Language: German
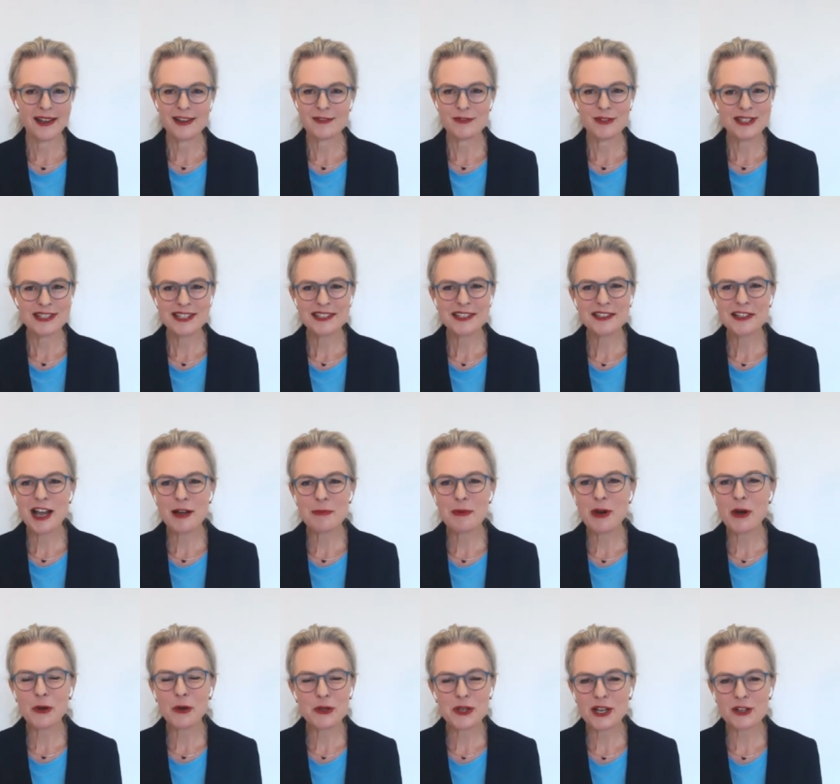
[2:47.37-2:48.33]
Wir zittern
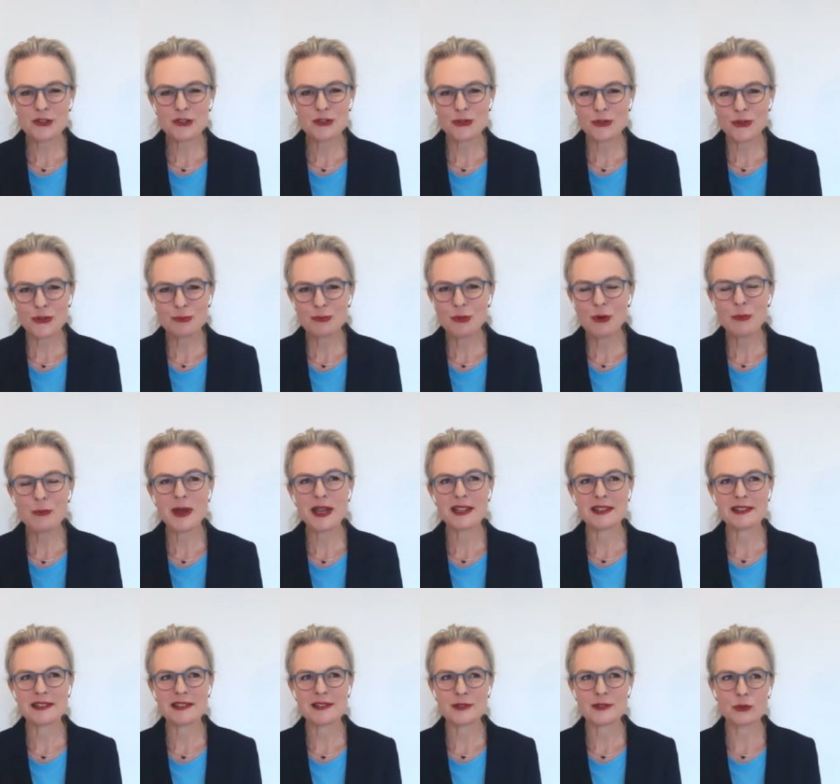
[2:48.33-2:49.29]
aber auch in ganz schönen
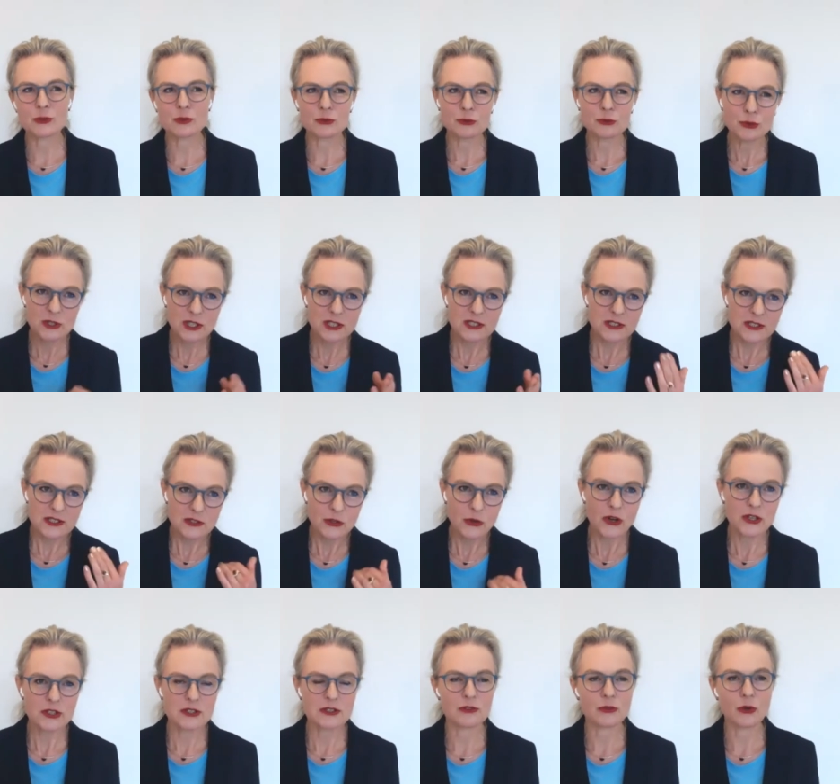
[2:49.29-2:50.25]
Momenten. So gut, es ist
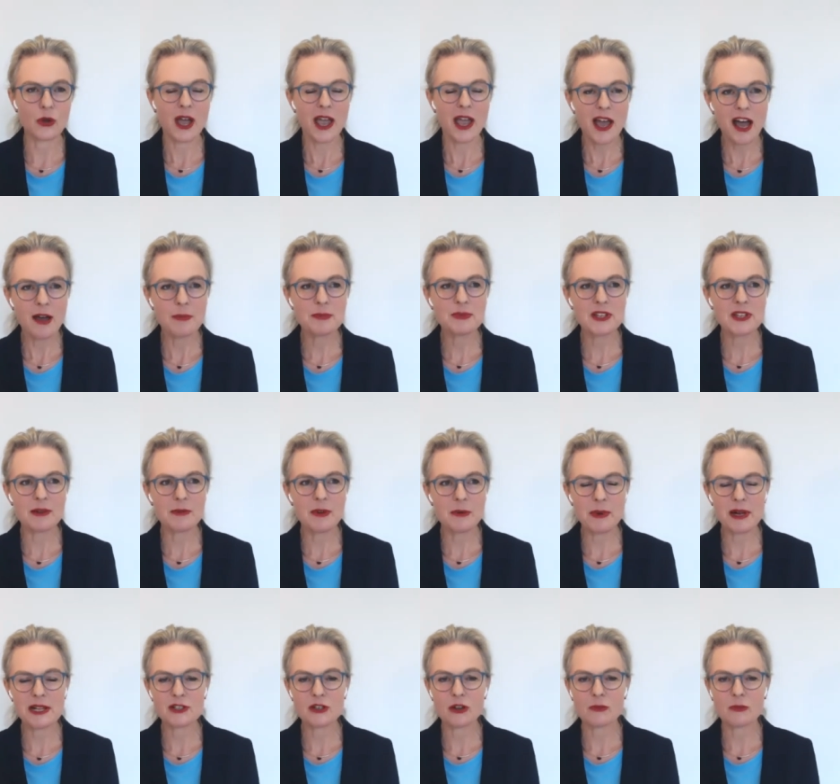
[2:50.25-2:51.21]
heute noch Herbst,
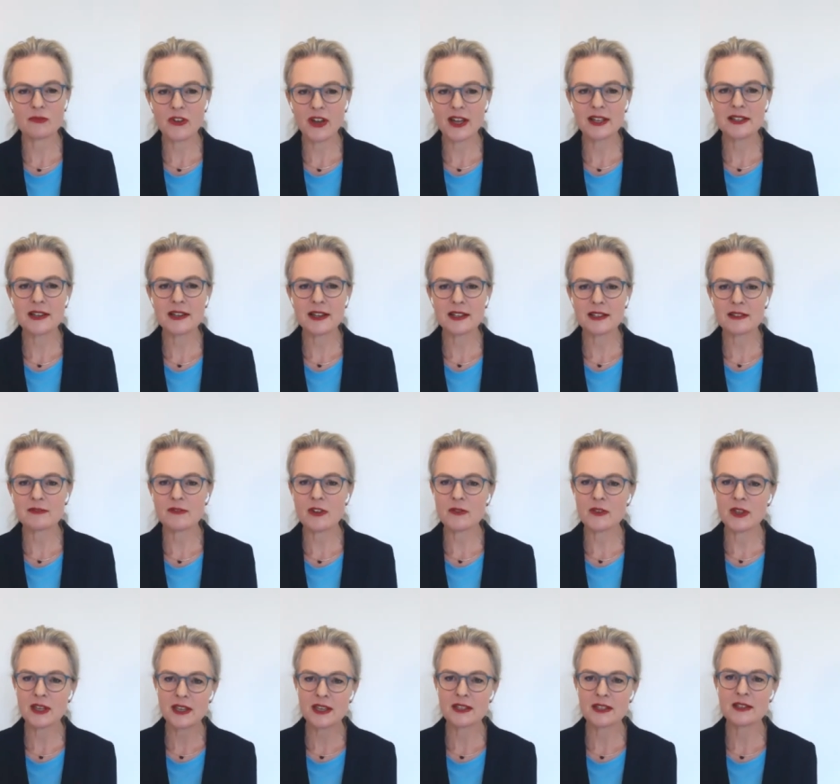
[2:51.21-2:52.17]
aber bald kommt Weihnachten,
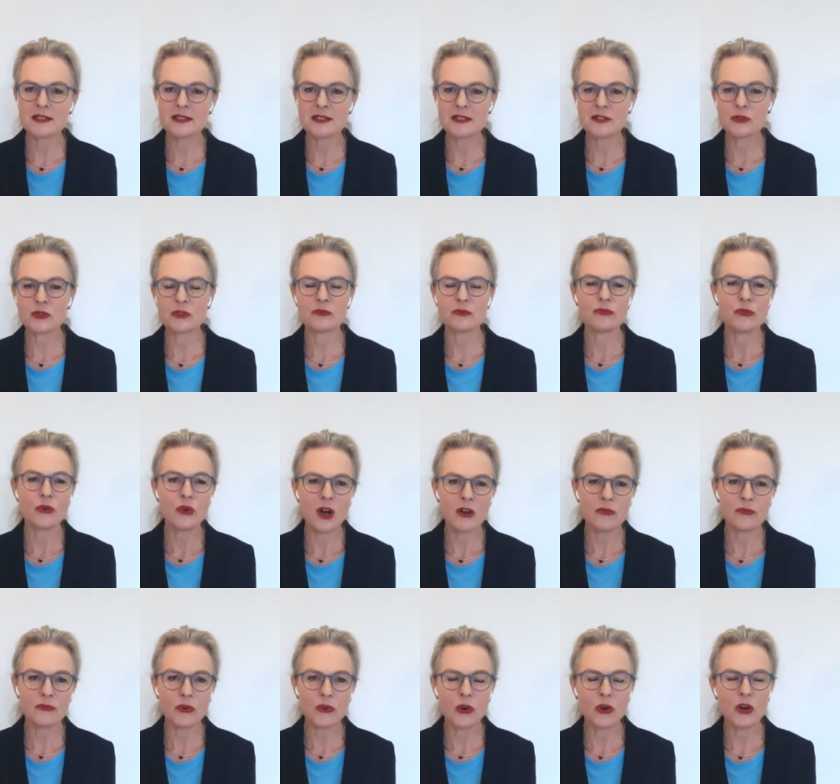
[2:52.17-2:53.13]
wenn wir Kinder sind, so in
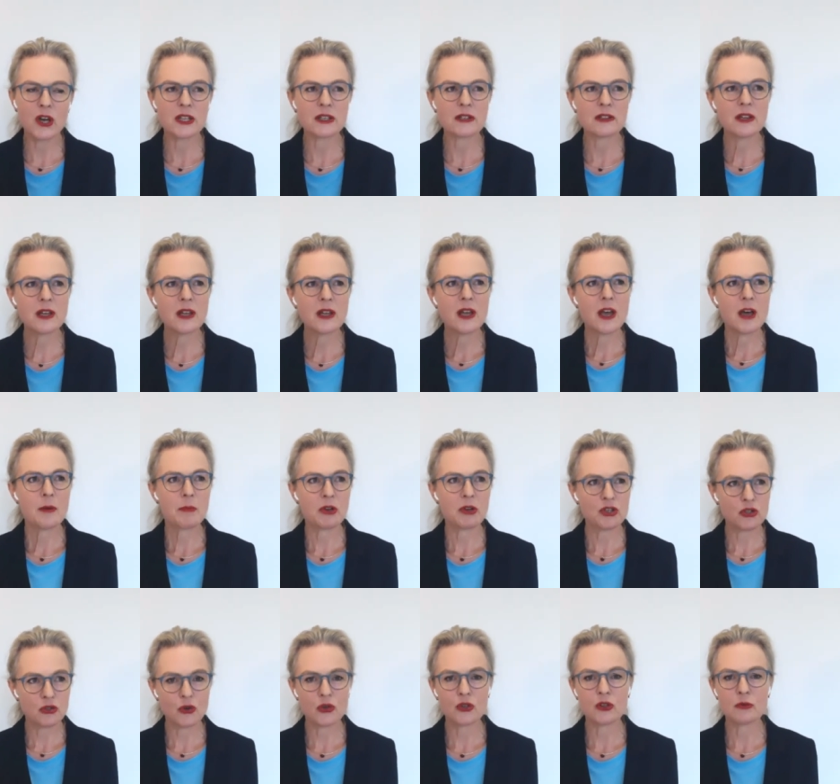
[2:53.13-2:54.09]
Vorfreude
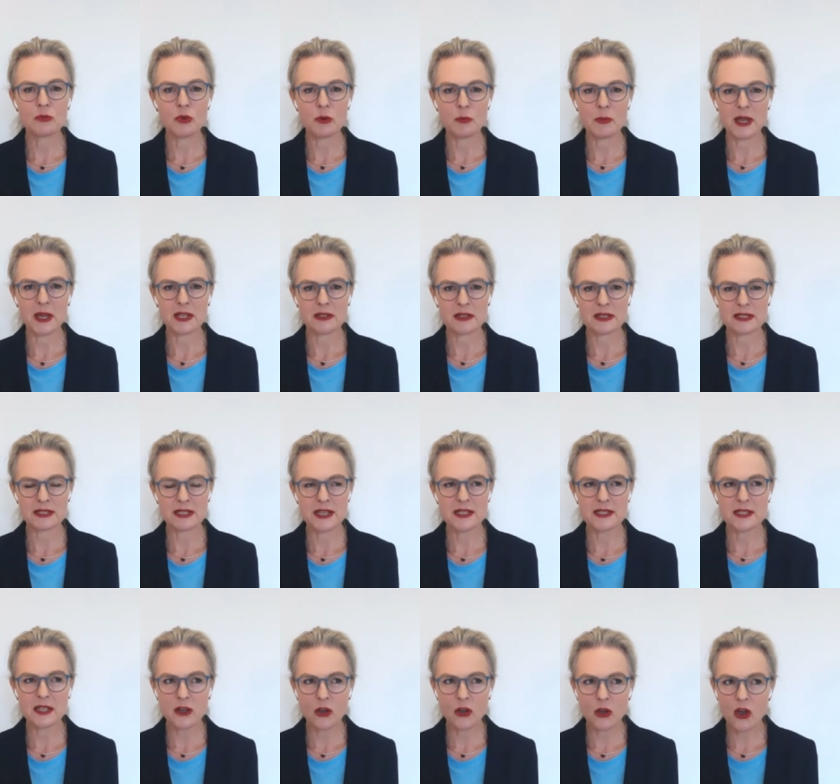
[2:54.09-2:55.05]
bei schönen Momenten. Das
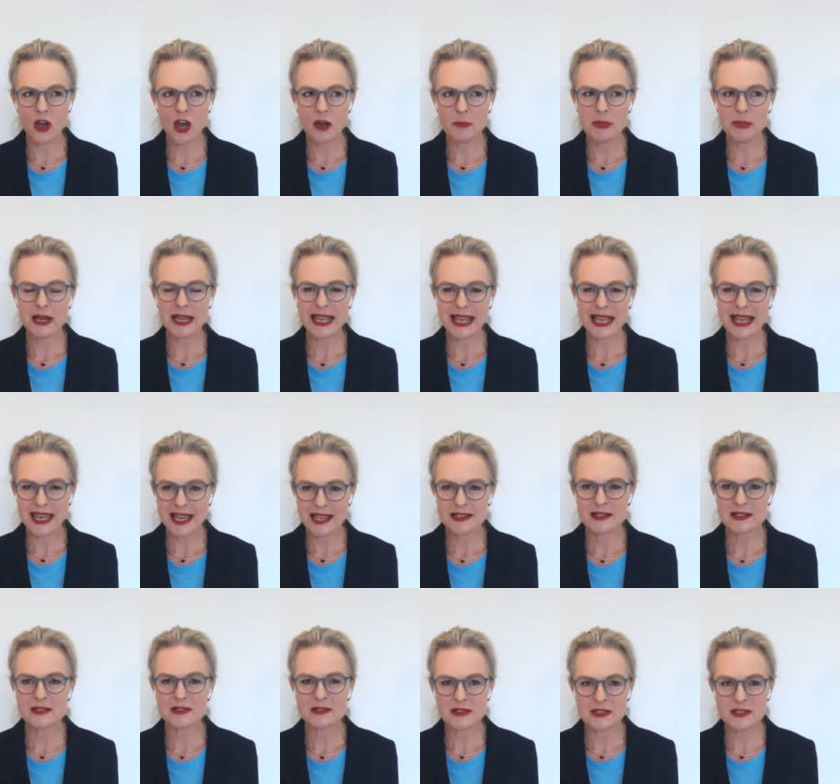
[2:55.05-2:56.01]
heißt, der Körper
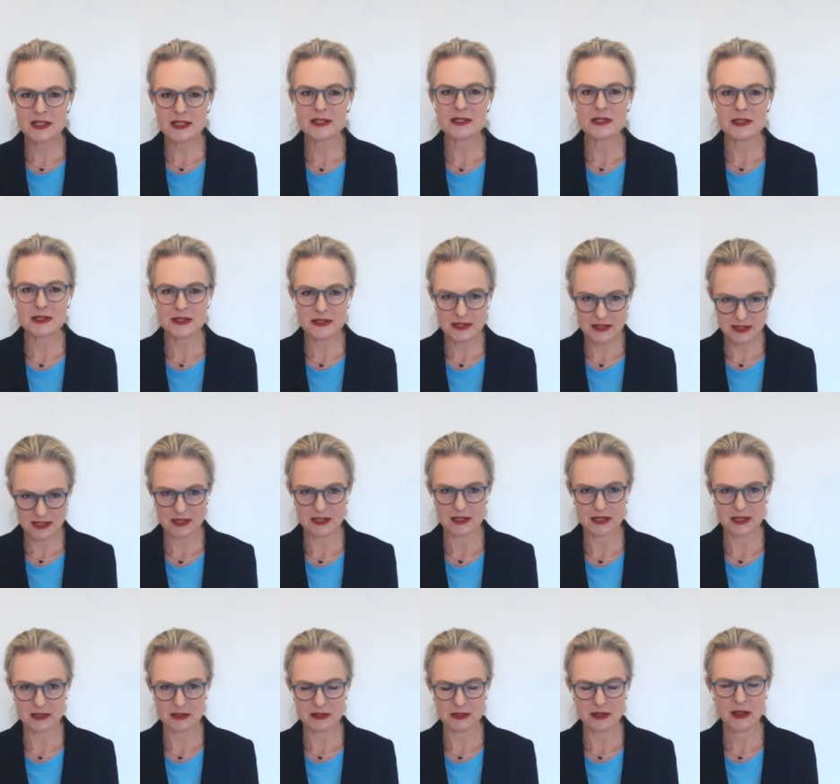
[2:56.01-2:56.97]
kennt dieses
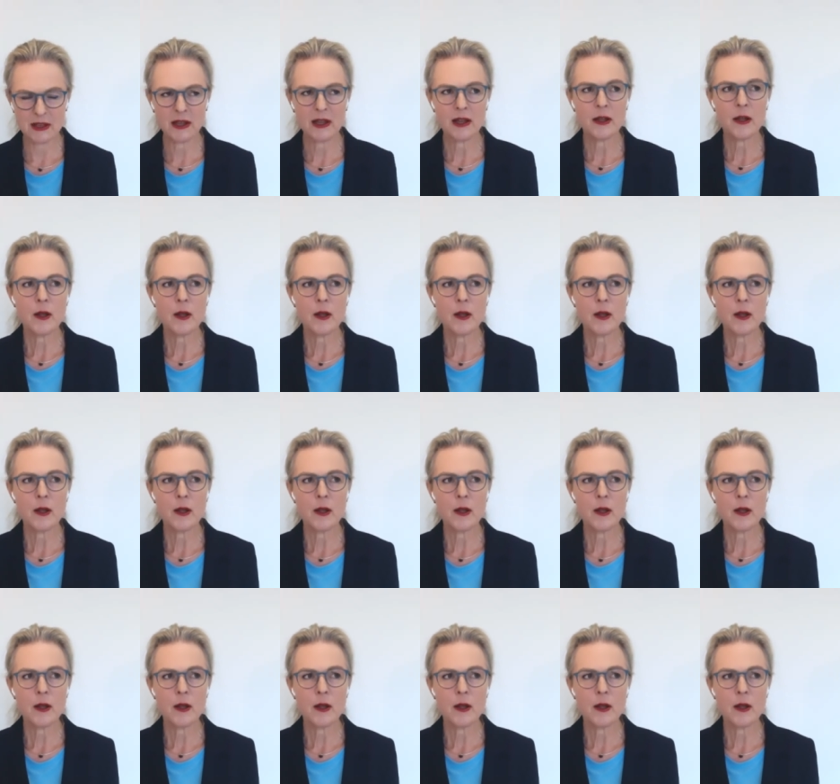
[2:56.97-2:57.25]
Zittern.